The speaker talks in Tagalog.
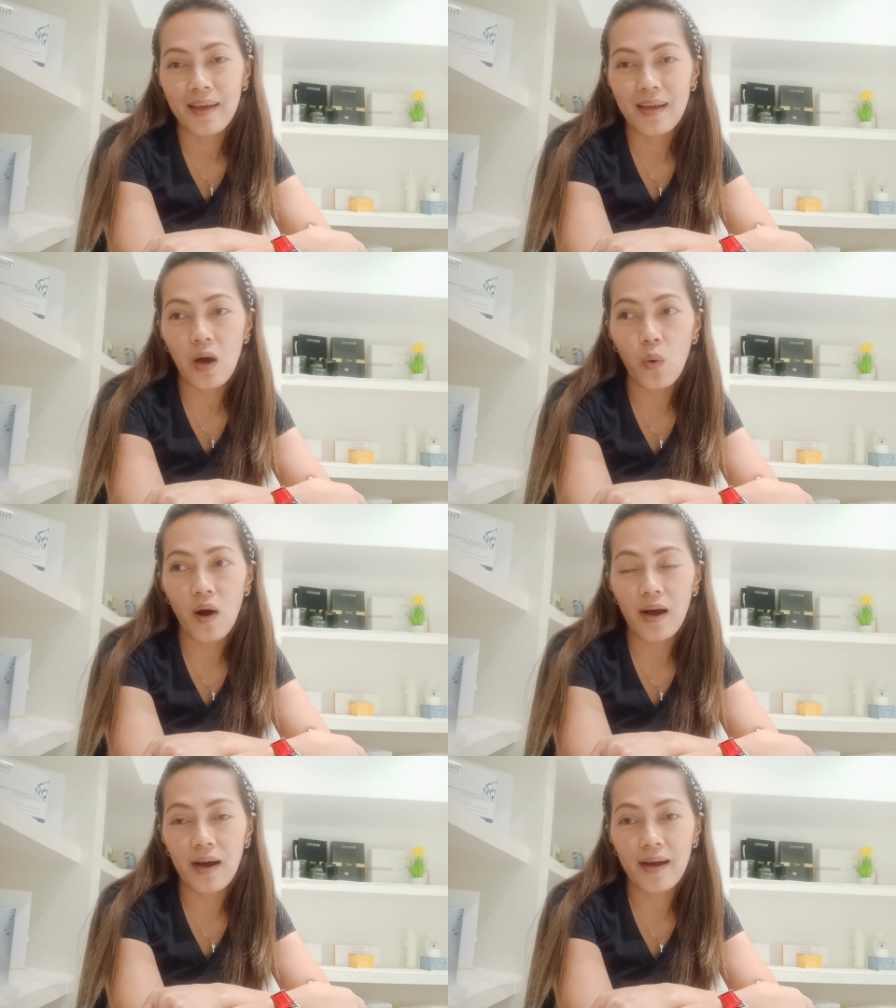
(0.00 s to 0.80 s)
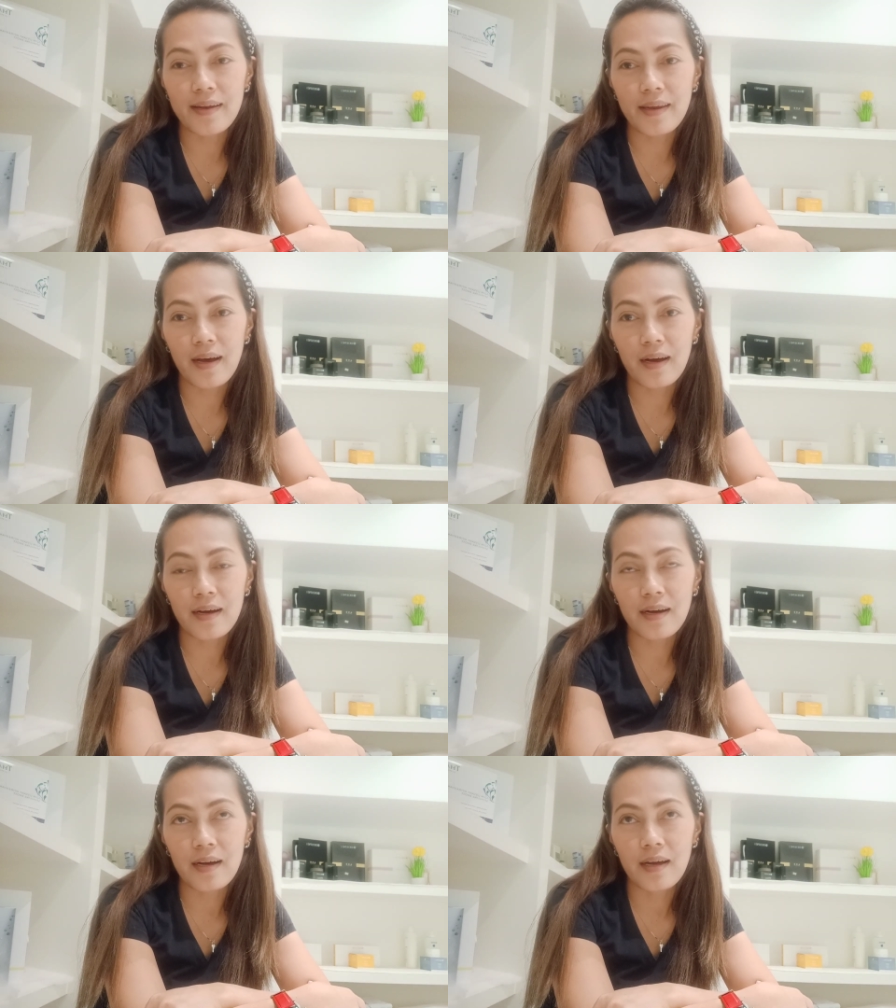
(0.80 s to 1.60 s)
Gawa nga ng
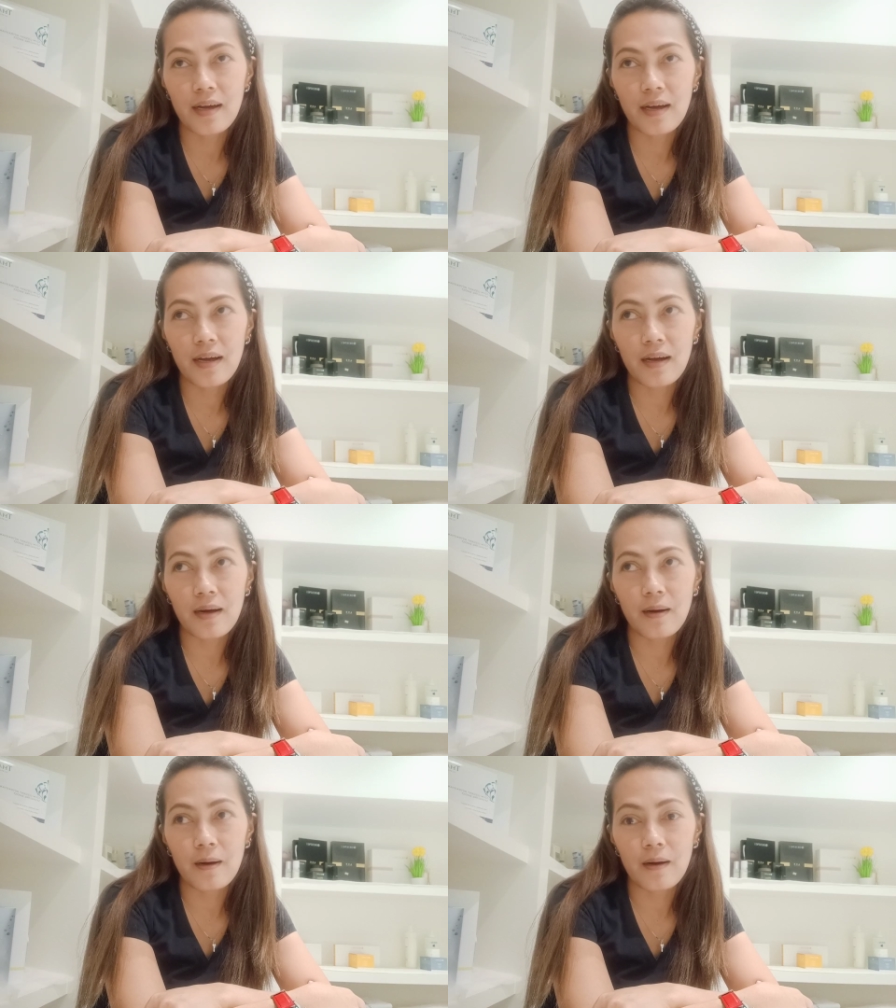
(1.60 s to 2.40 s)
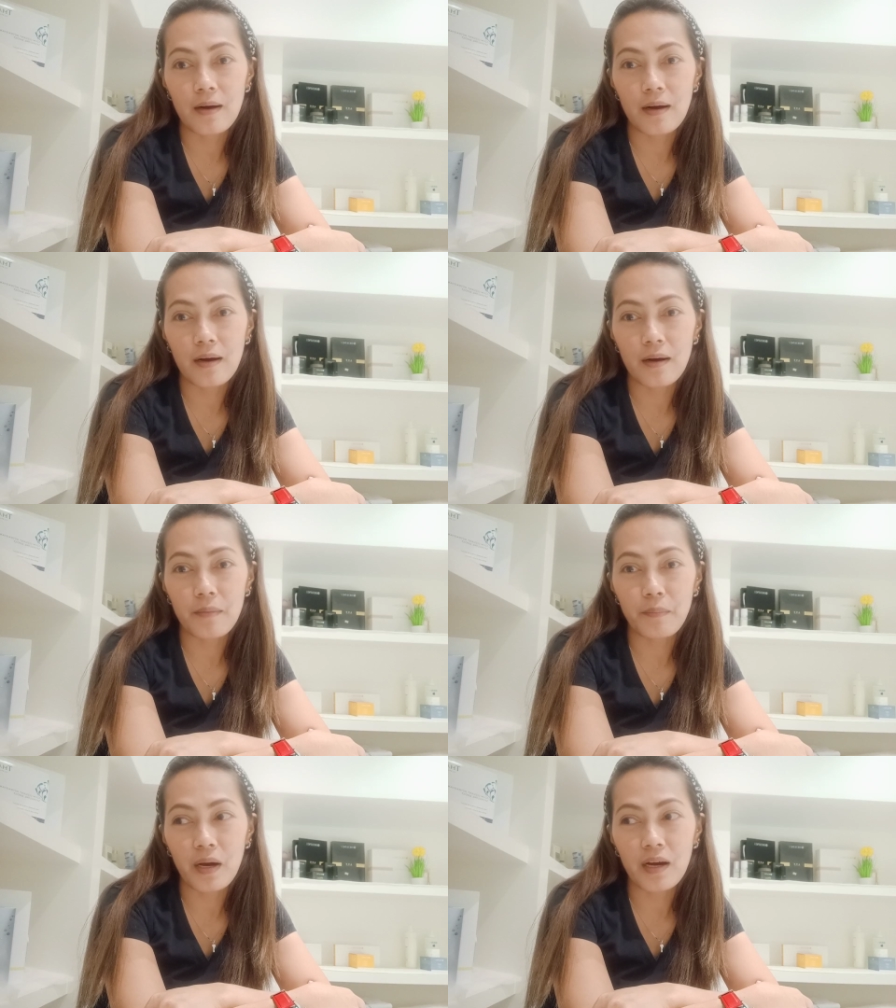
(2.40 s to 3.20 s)
uh,
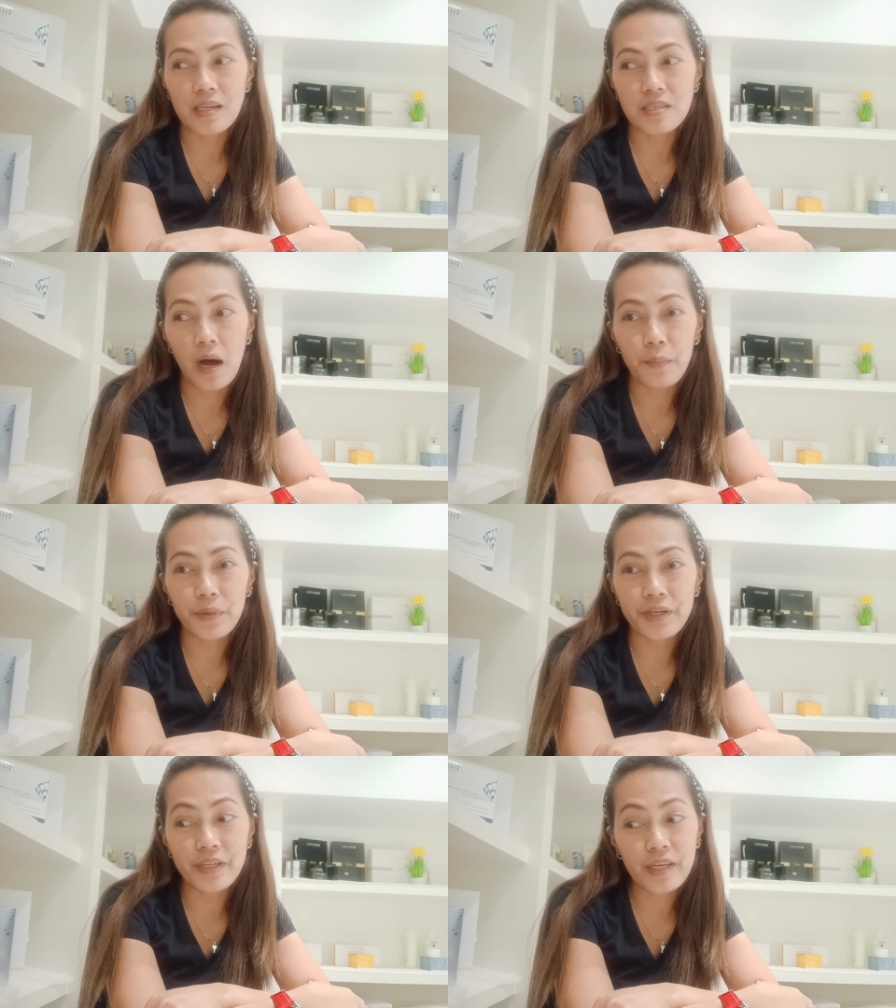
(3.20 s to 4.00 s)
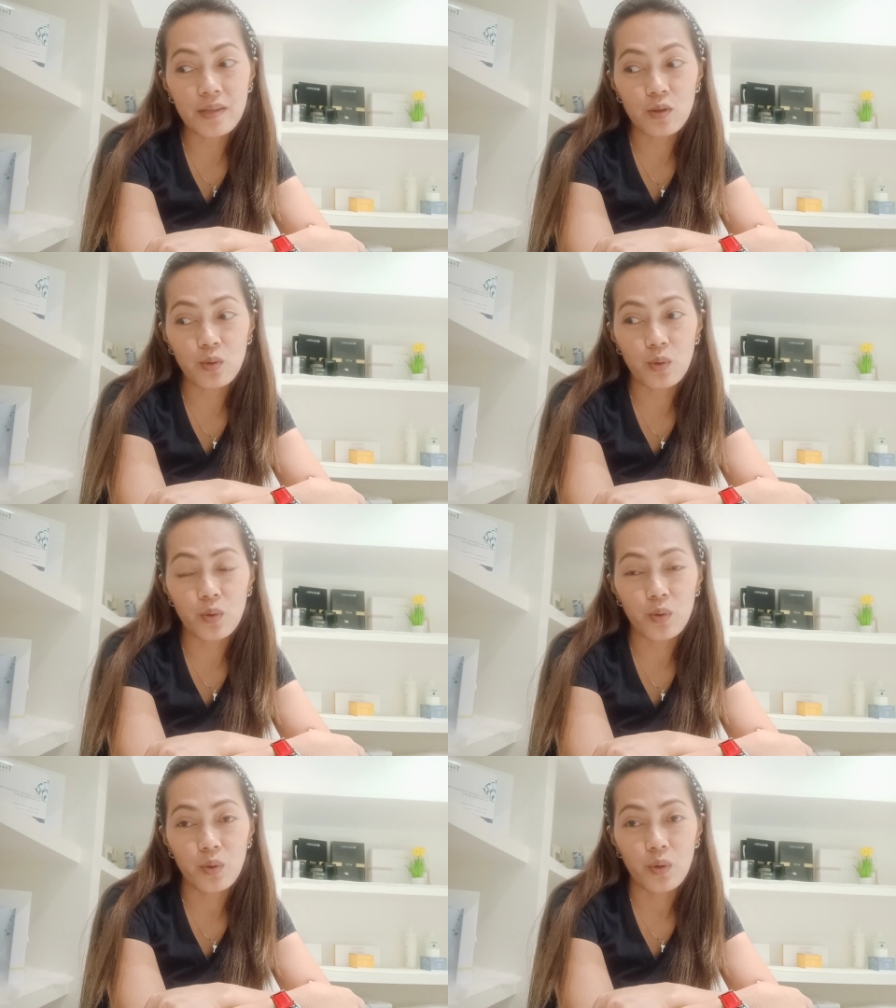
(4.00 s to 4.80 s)
pagka-summer
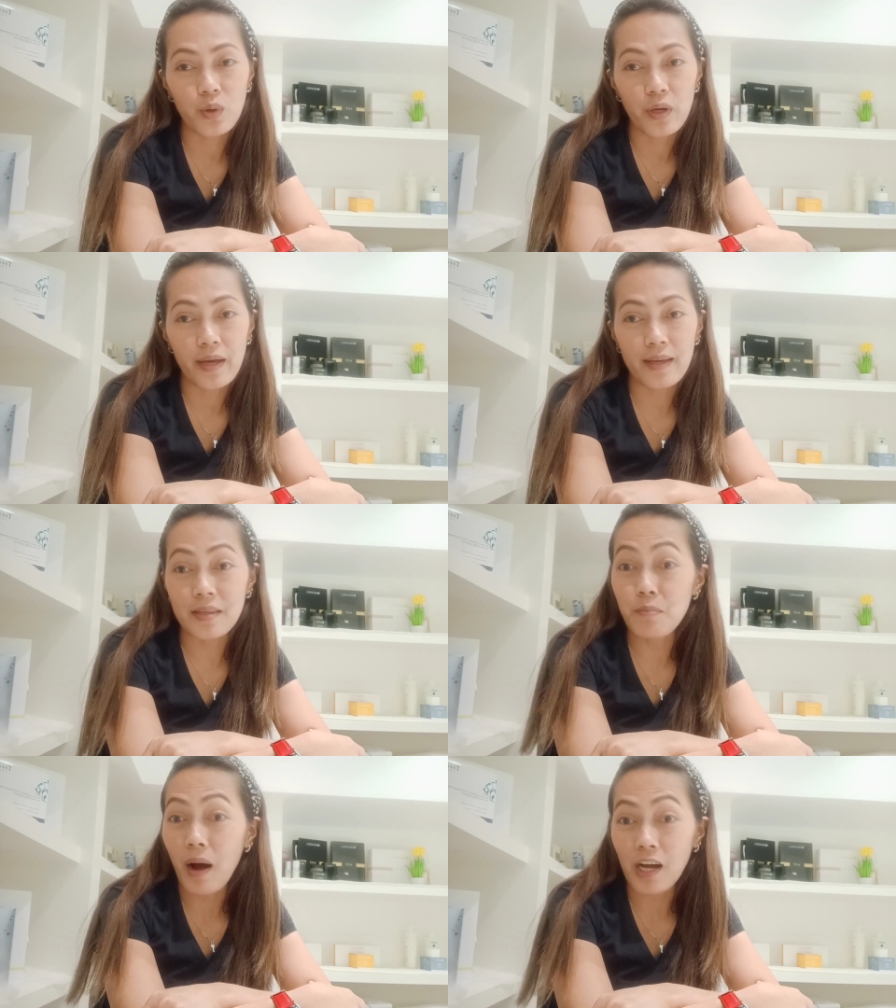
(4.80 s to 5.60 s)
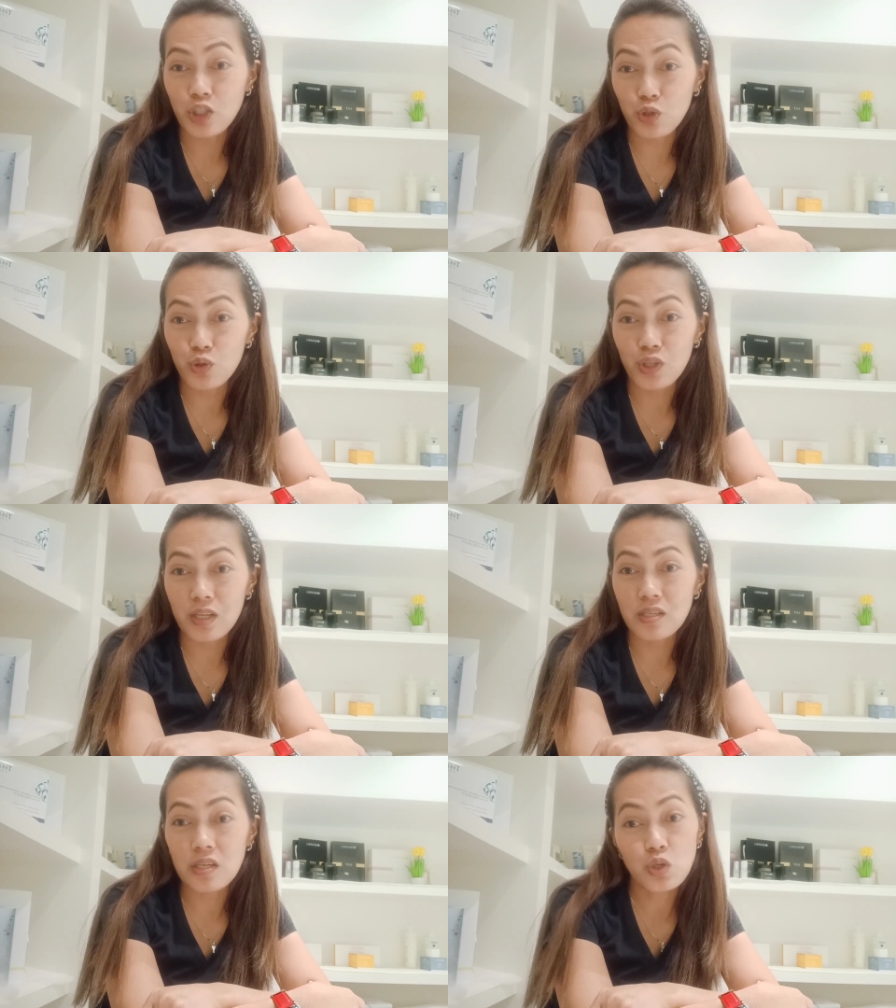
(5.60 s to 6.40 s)
dito, eh di bakasyon din
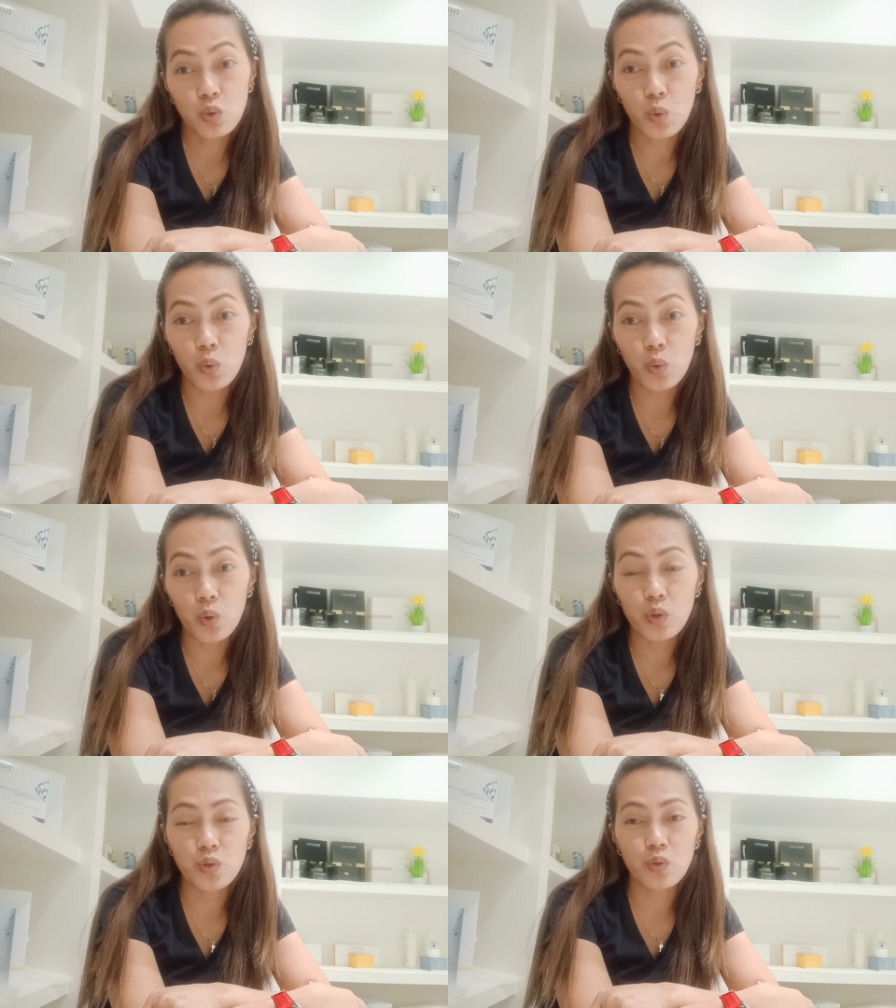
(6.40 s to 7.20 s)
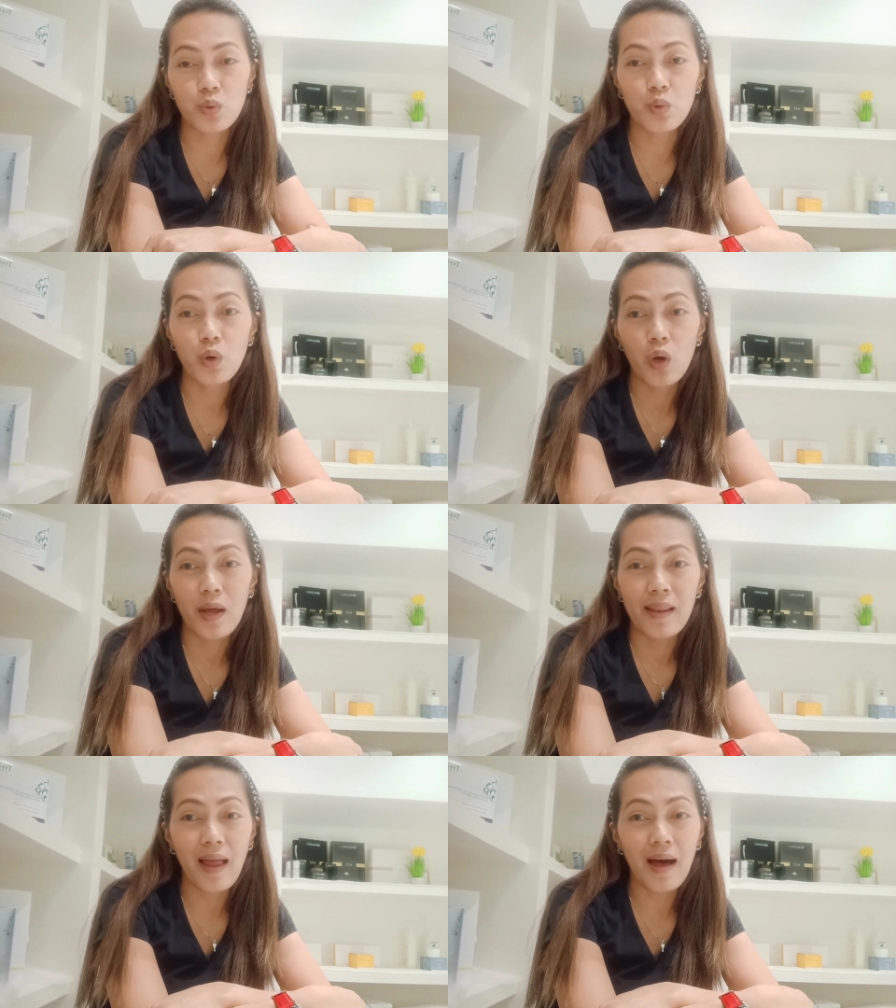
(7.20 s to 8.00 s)
sa school. So,
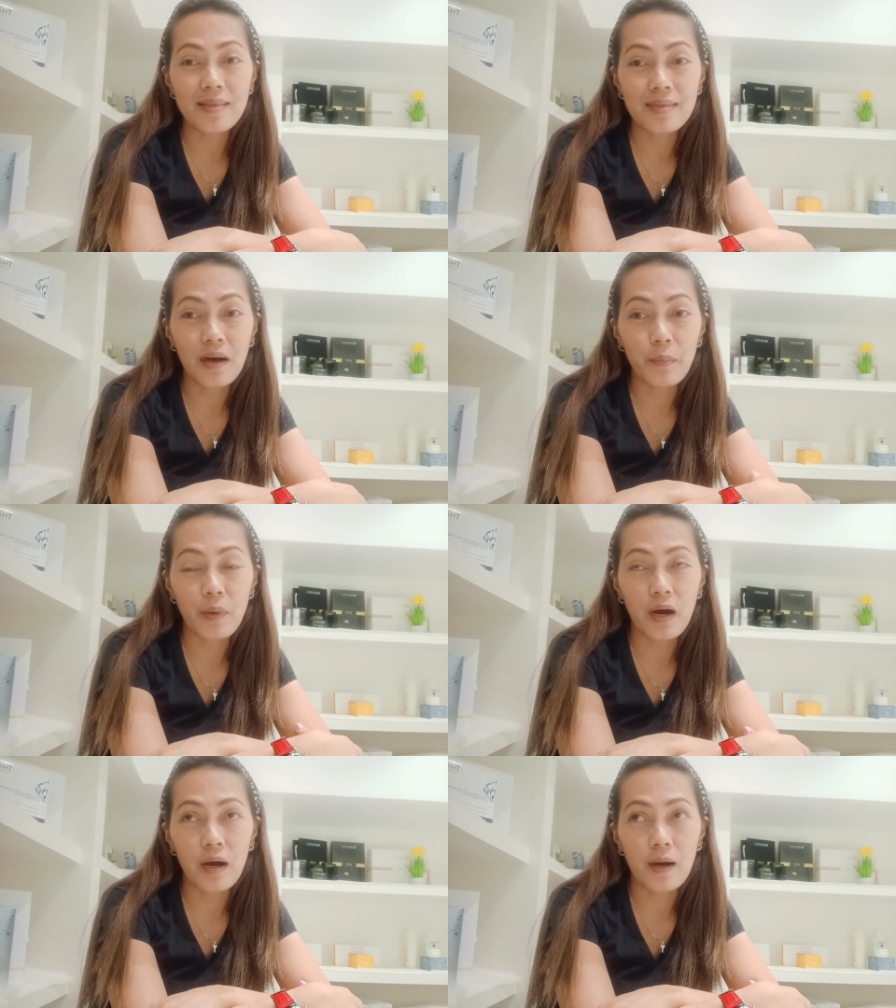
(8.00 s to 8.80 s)
lahat ng mga